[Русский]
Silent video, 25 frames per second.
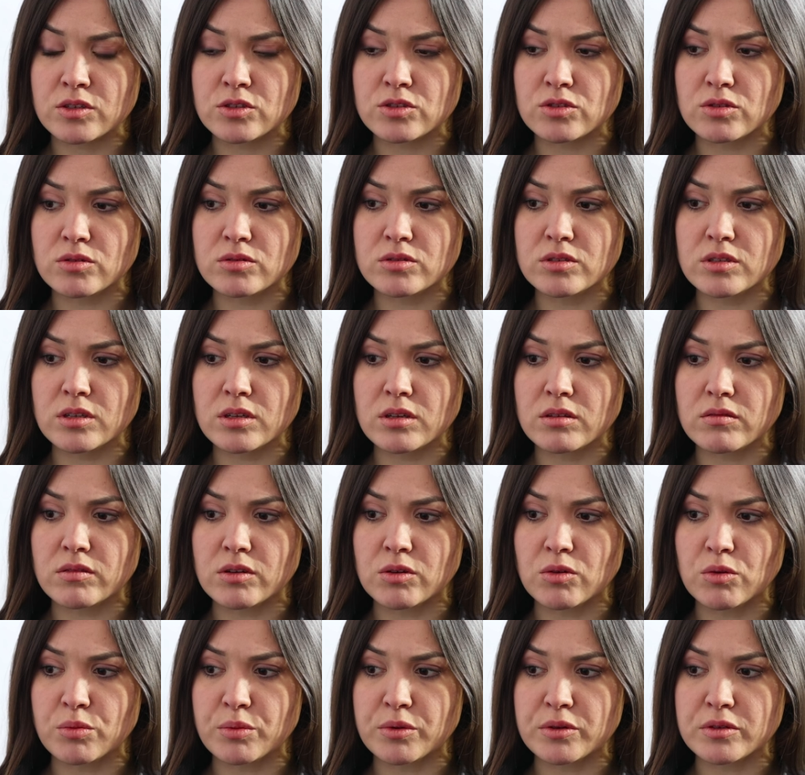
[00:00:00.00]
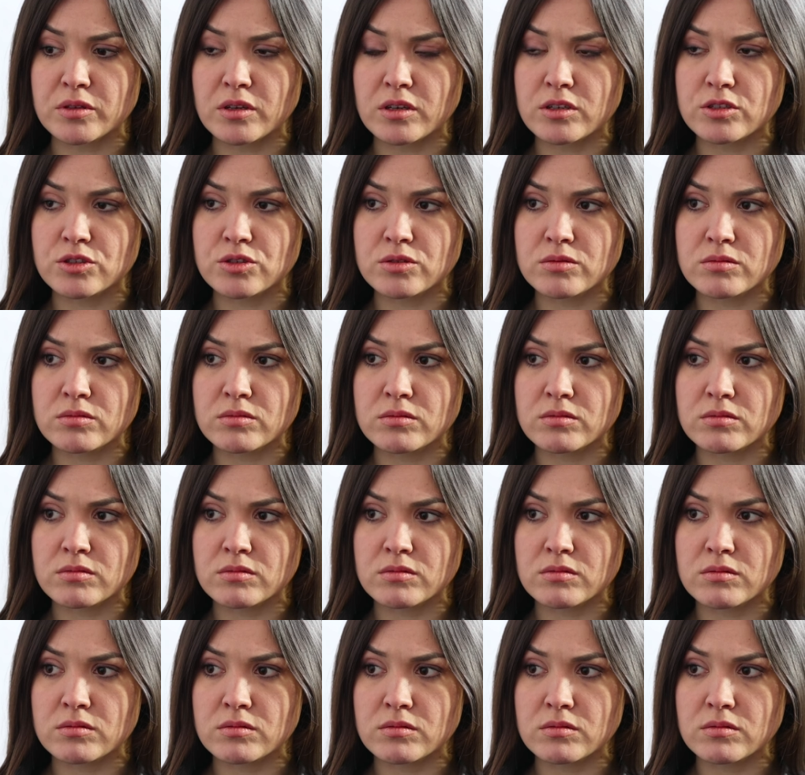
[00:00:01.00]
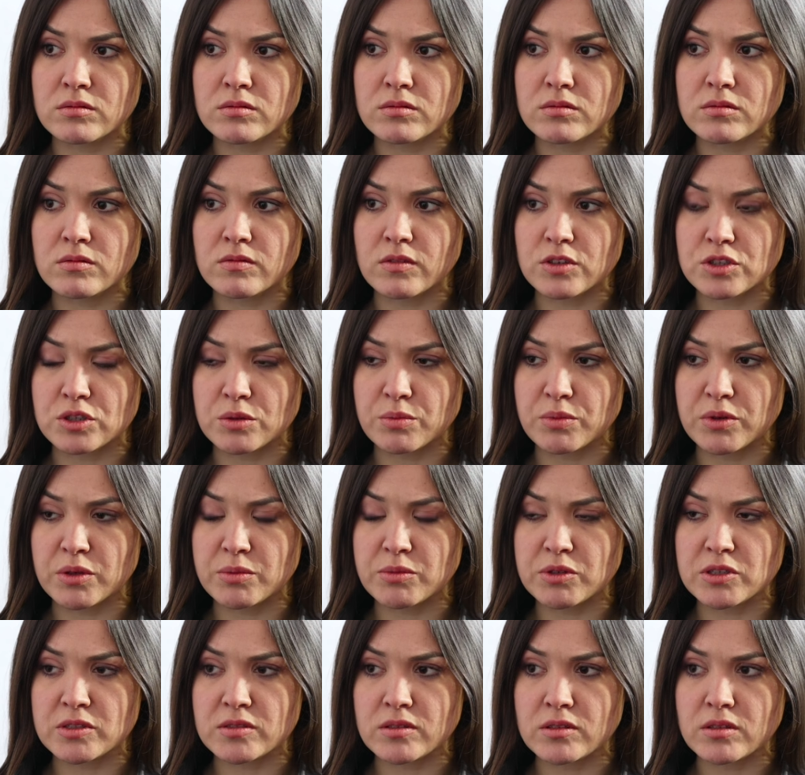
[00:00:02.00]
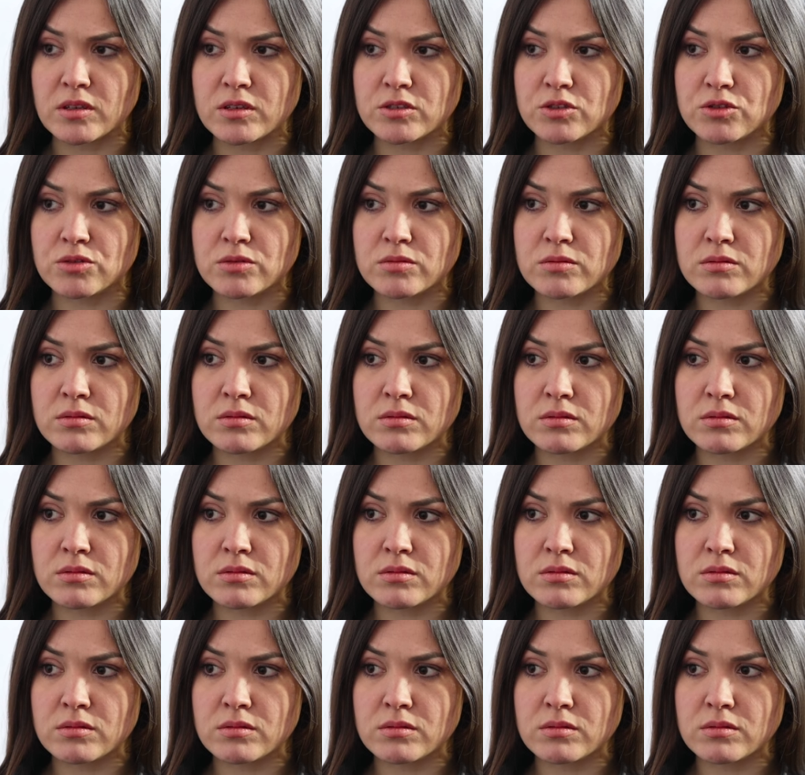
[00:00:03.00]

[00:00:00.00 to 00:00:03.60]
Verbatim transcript: Что делали в окопах дальше? Ваши прямые задачи?